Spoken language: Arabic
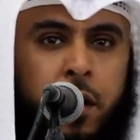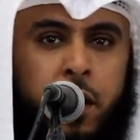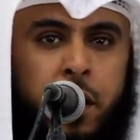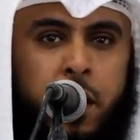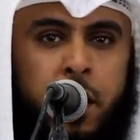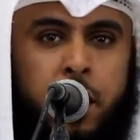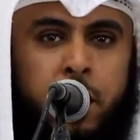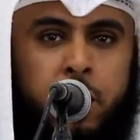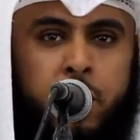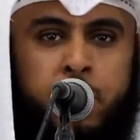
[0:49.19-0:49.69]

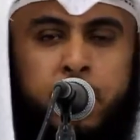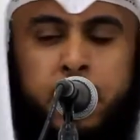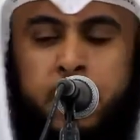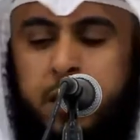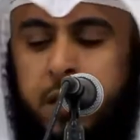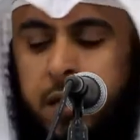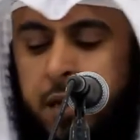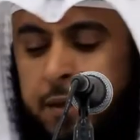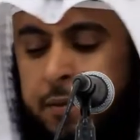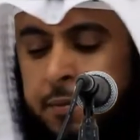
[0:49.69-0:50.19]
الى يوم
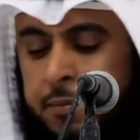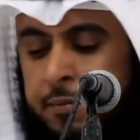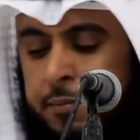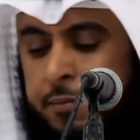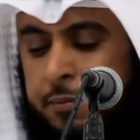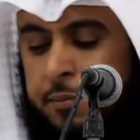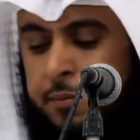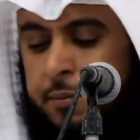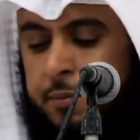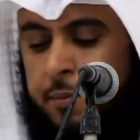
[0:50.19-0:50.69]

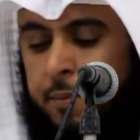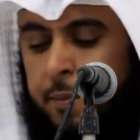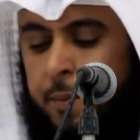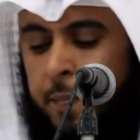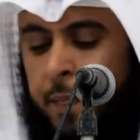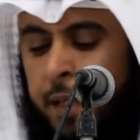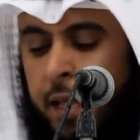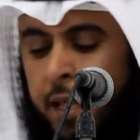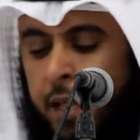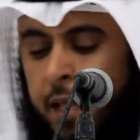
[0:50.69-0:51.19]
الدين
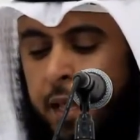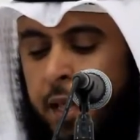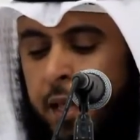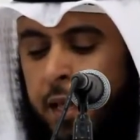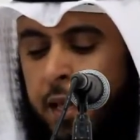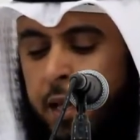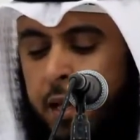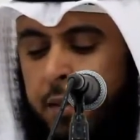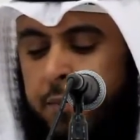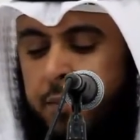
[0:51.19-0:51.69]

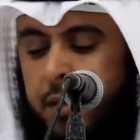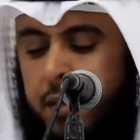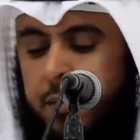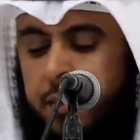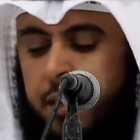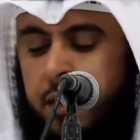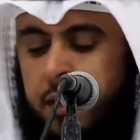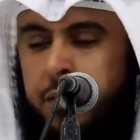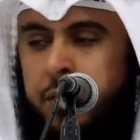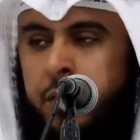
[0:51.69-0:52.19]
اما
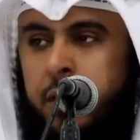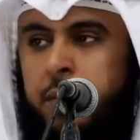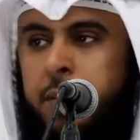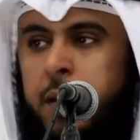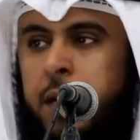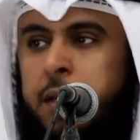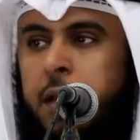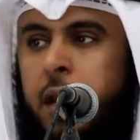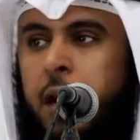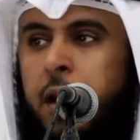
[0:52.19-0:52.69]
بعد
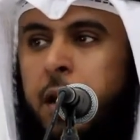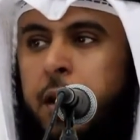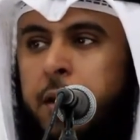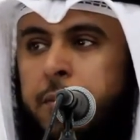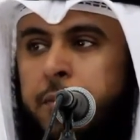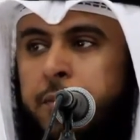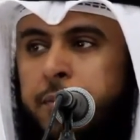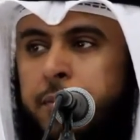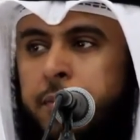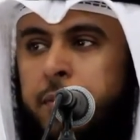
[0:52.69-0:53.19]
عباد الله